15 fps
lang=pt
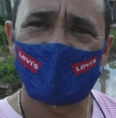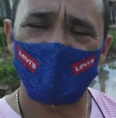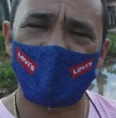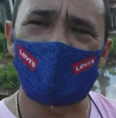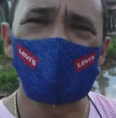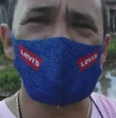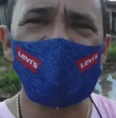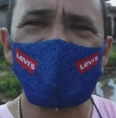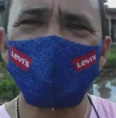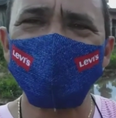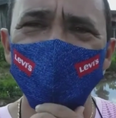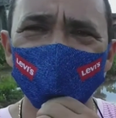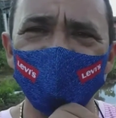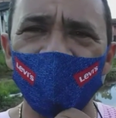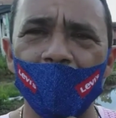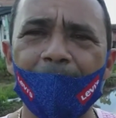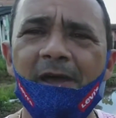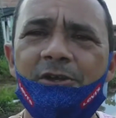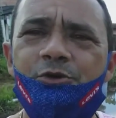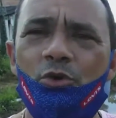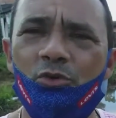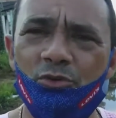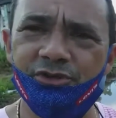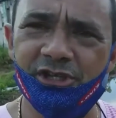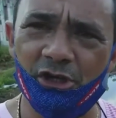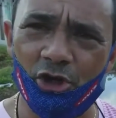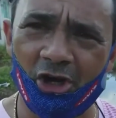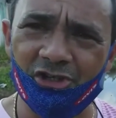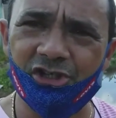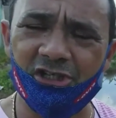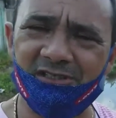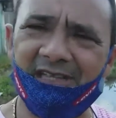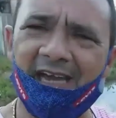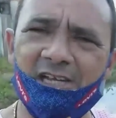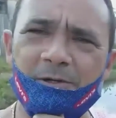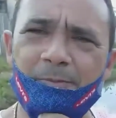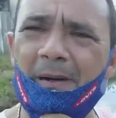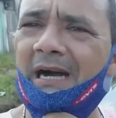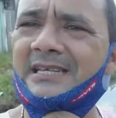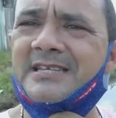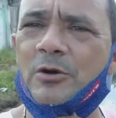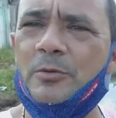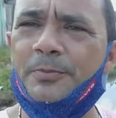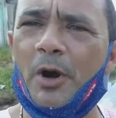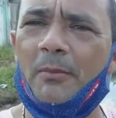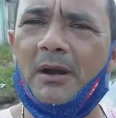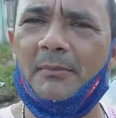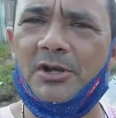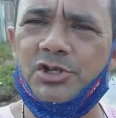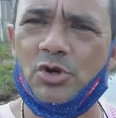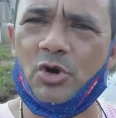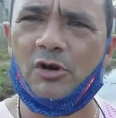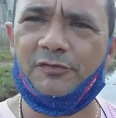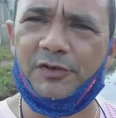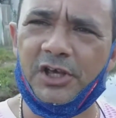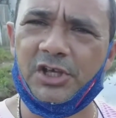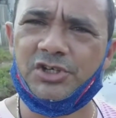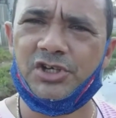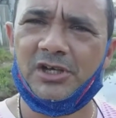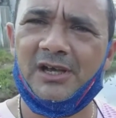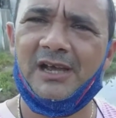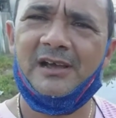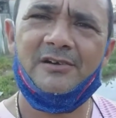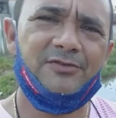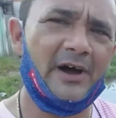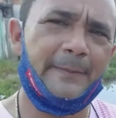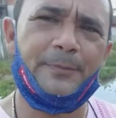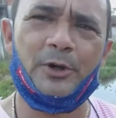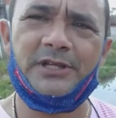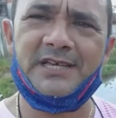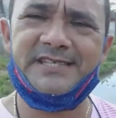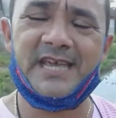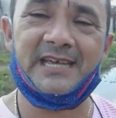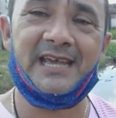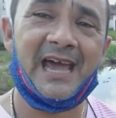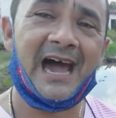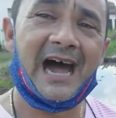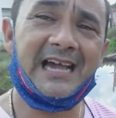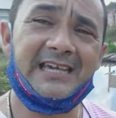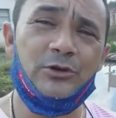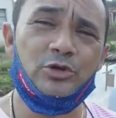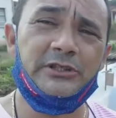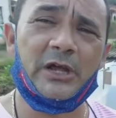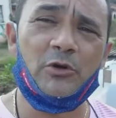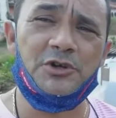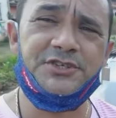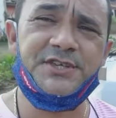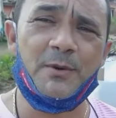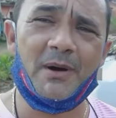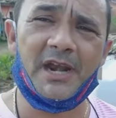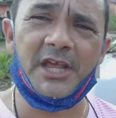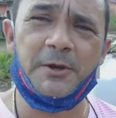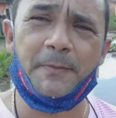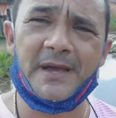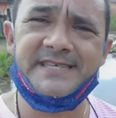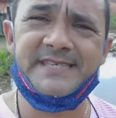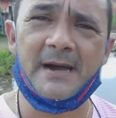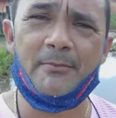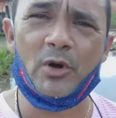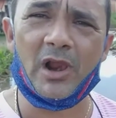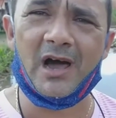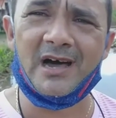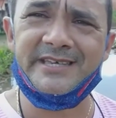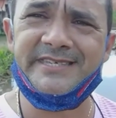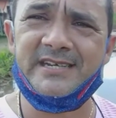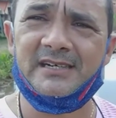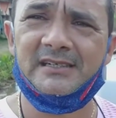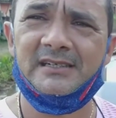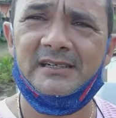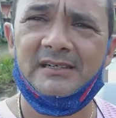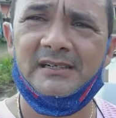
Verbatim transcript: Como é que se de repente um senhor de idade passa com problema de Covid, vai poder sair? Aqui não tem condição mais nem de passar ambulância.